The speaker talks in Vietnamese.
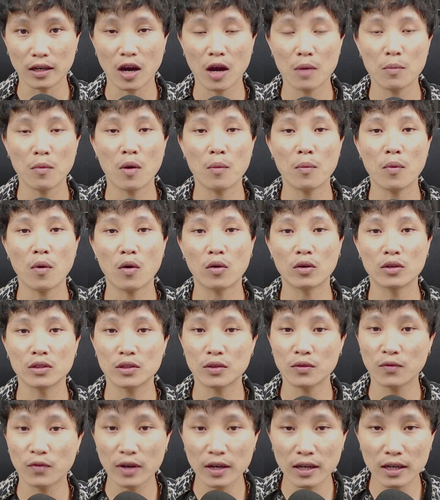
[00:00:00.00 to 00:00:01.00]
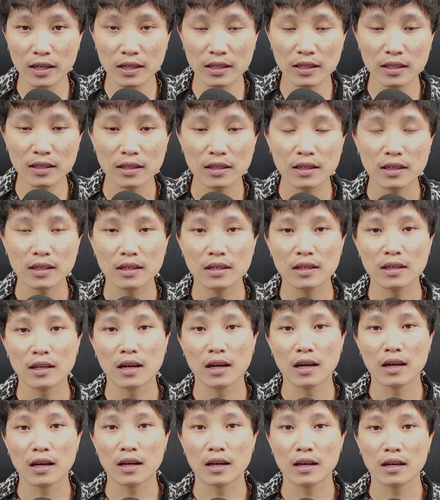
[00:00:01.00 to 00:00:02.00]
ai bóng ôn phớ
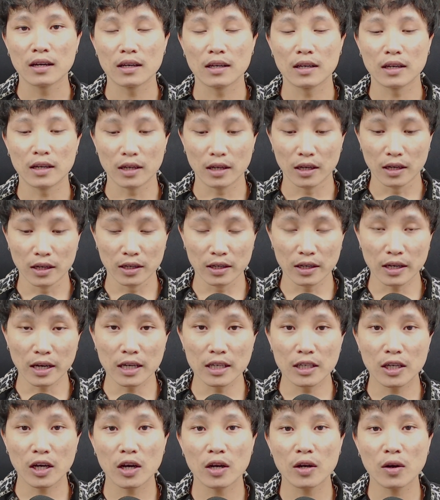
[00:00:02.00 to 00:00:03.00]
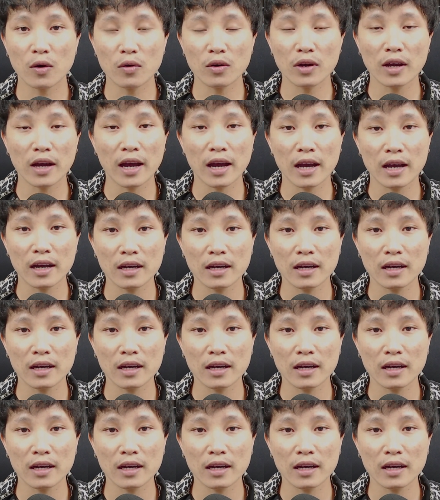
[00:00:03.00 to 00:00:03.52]
nơi khăn ca